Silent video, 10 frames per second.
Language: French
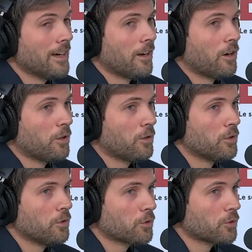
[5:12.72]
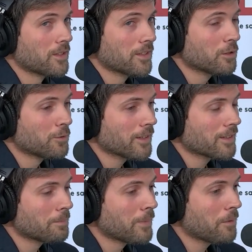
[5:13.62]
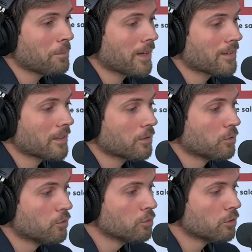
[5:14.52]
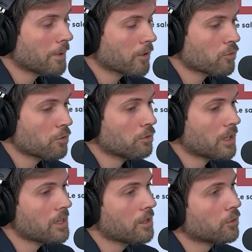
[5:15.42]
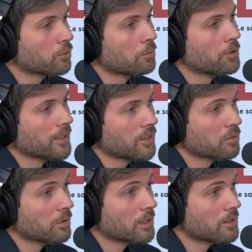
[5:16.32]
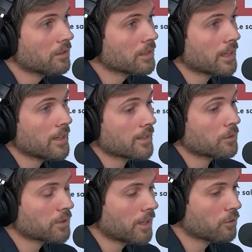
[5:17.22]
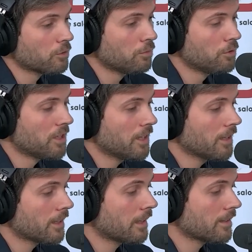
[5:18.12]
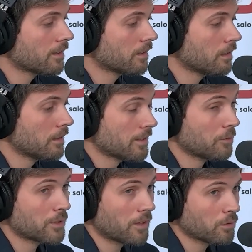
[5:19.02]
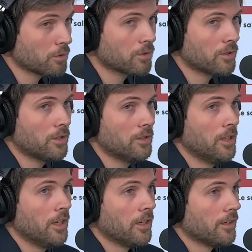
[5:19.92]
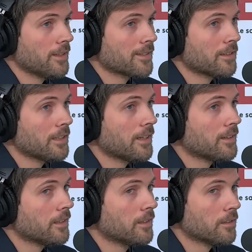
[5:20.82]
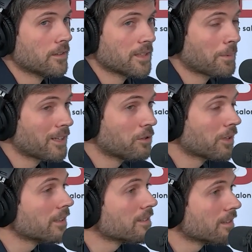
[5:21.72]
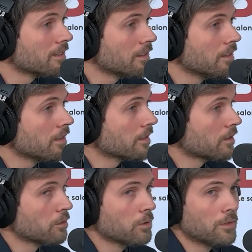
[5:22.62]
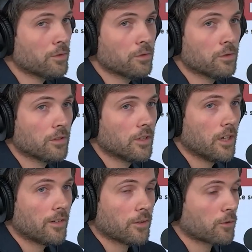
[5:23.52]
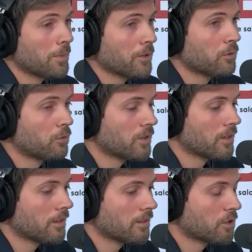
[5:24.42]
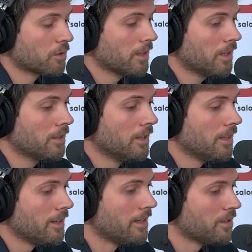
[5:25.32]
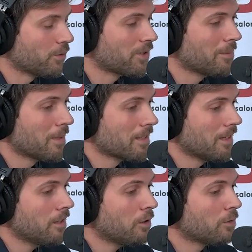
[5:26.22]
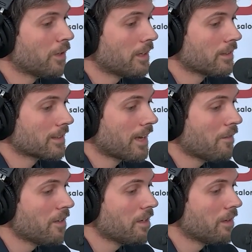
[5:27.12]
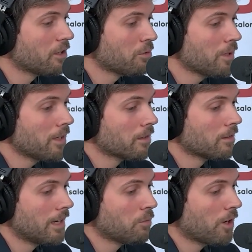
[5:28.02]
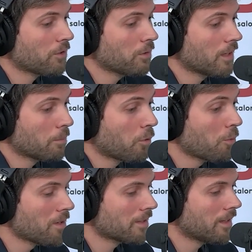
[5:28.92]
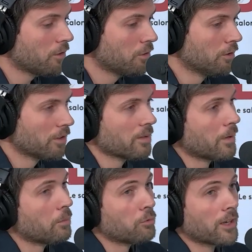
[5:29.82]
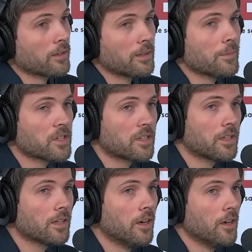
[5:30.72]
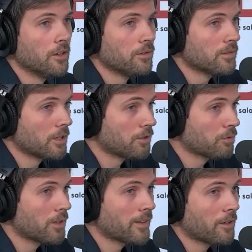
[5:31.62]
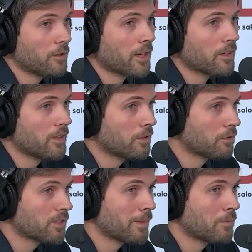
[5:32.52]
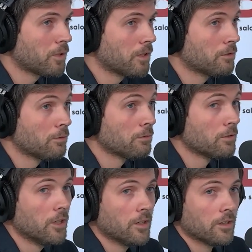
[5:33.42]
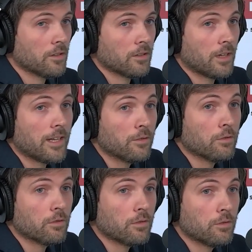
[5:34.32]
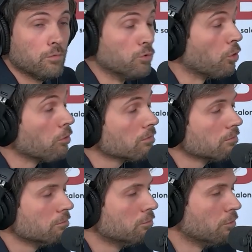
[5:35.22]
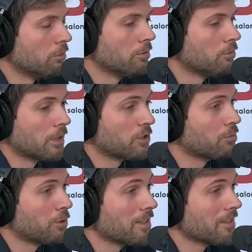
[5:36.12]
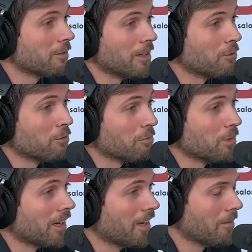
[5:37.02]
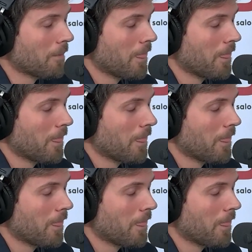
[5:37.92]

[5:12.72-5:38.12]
Alors, ce qu'on essaye de faire, c'est pas partir de nous, on part toujours du client. Donc on pose la question au client, mhm. quelle est sa contrainte de budget, qu'est-ce qui est sa contrainte de temps, euh, est-ce qu'il a des euh, a priori esthétiques, est-ce qu'il veut... Euh, donc on parle de toutes ces, choses-là. Et sur cette base-là, on va travailler avec lui à une élaboration d'un premier scénario en disant bah, on pourrait imaginer une isolation intérieure avec, je sais pas moi, de, la laine de, mouton ou de quelque chose de classique, de laine de minéral.